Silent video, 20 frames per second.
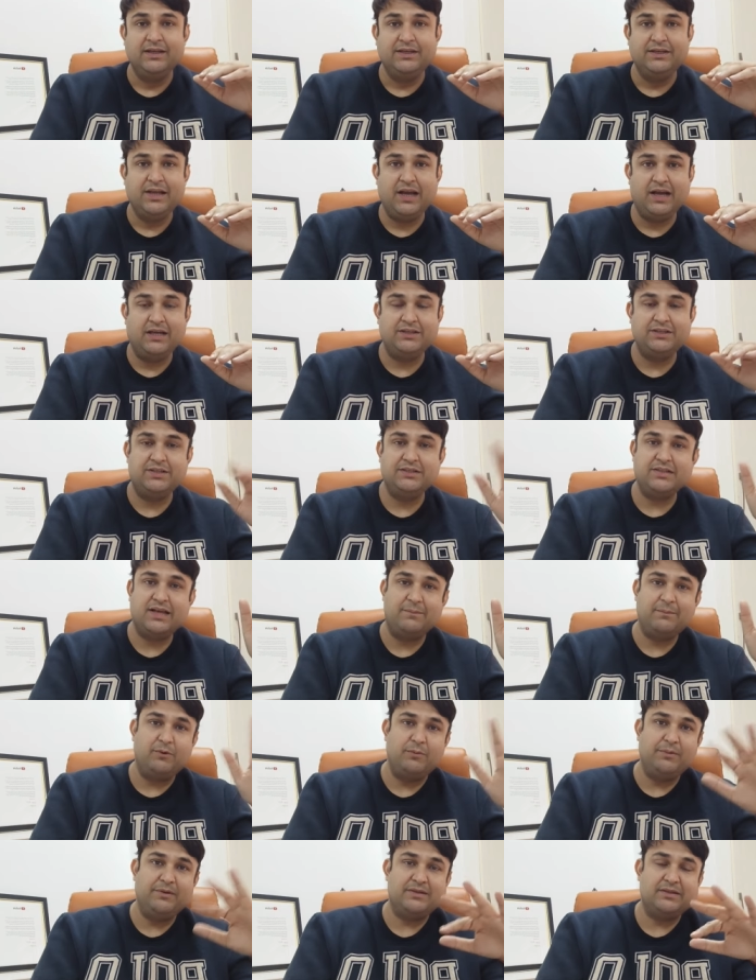यहाँ चीज
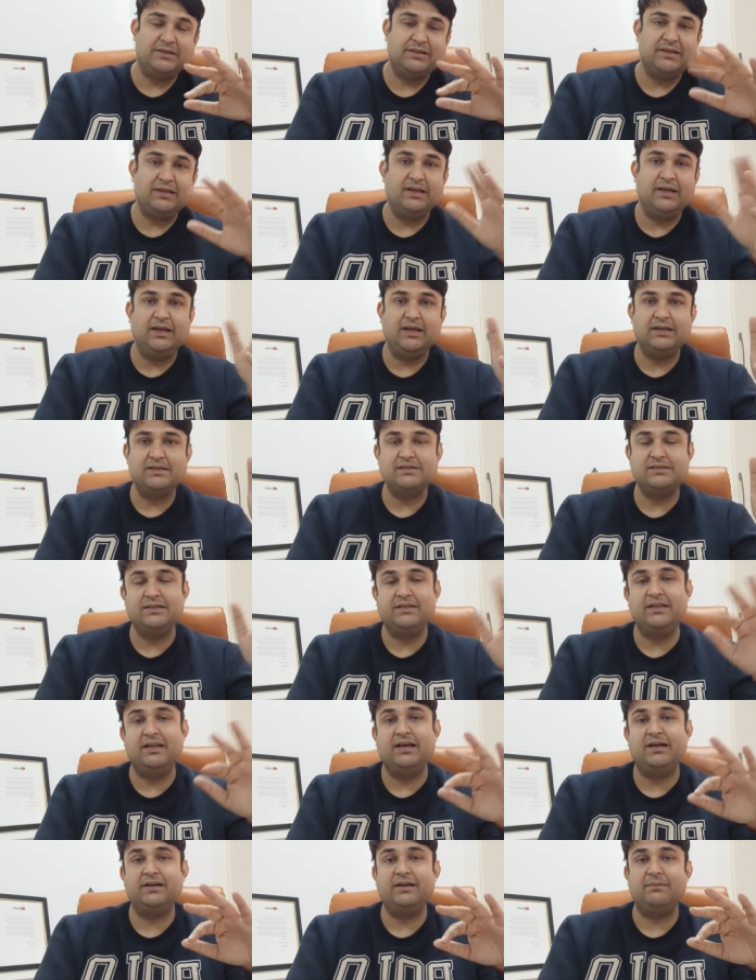आपको पिछहत्तर लाख अस्सी
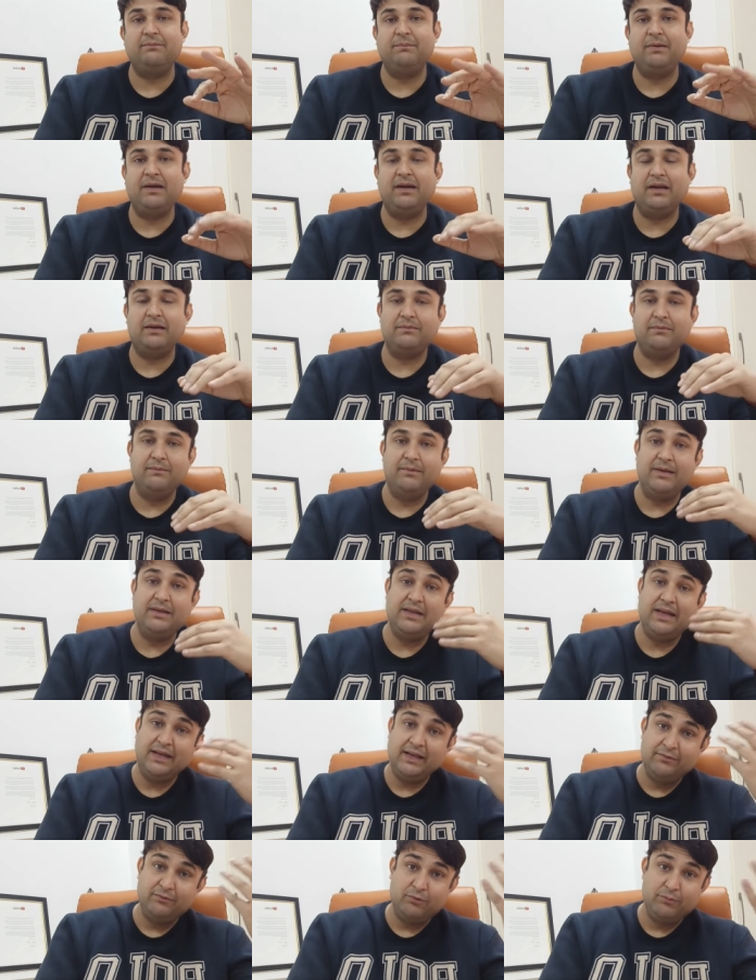लाख नब्बे लाख में मिल
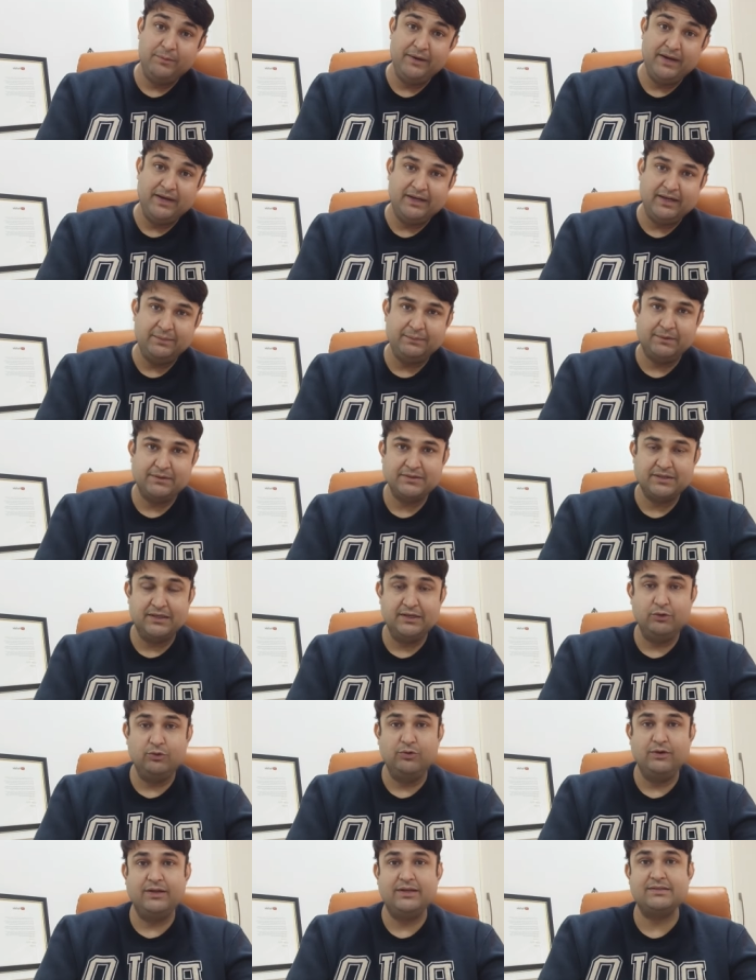जाएगी वो भी एट्टी परसेंट
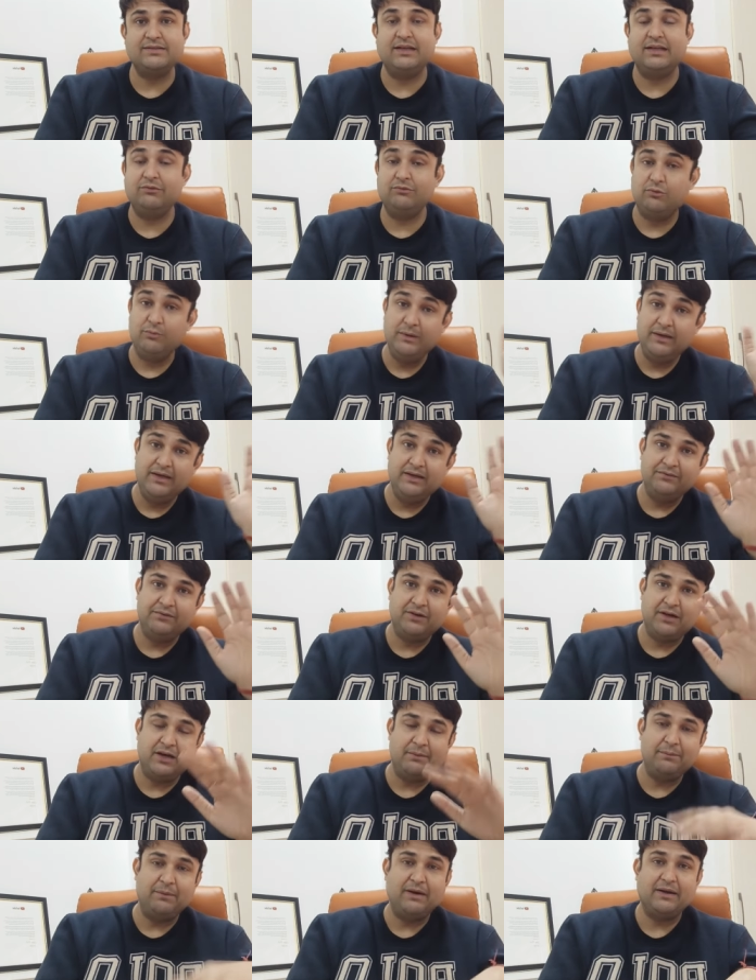लोन के साथ वो भी लिफ्ट
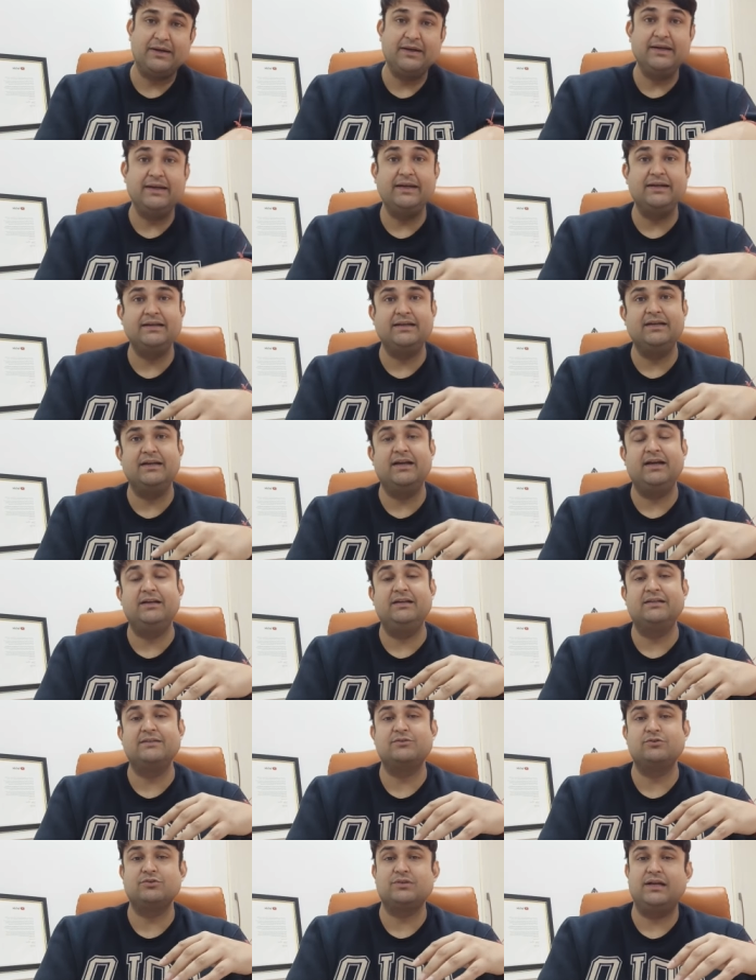कार पार्किंग गेटेड
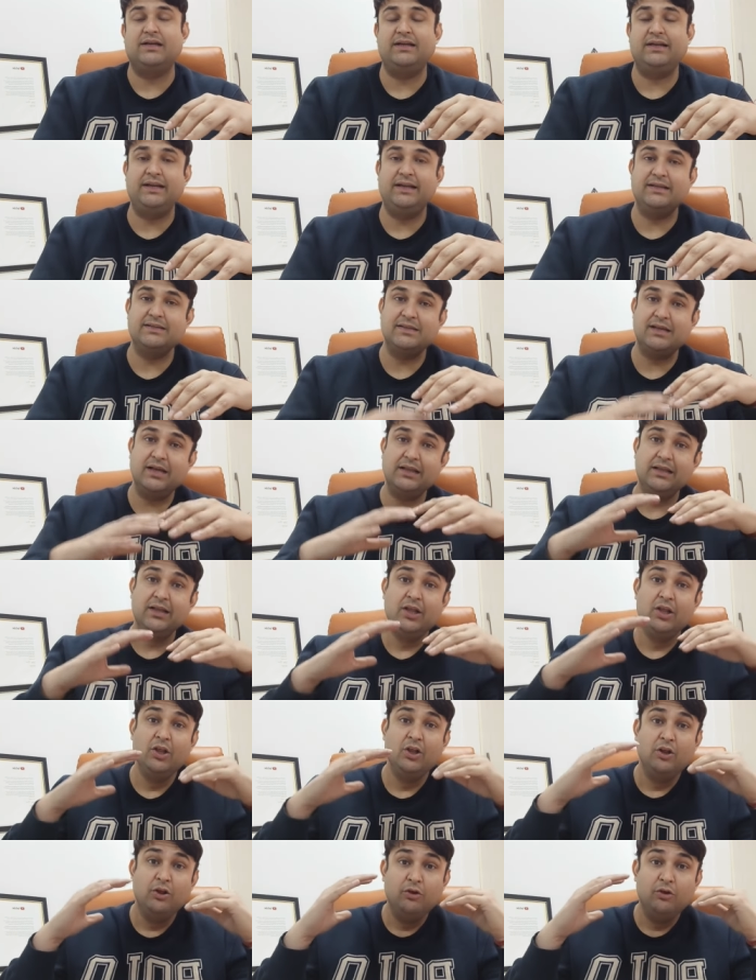गार्डेड सोसाइटी के साथ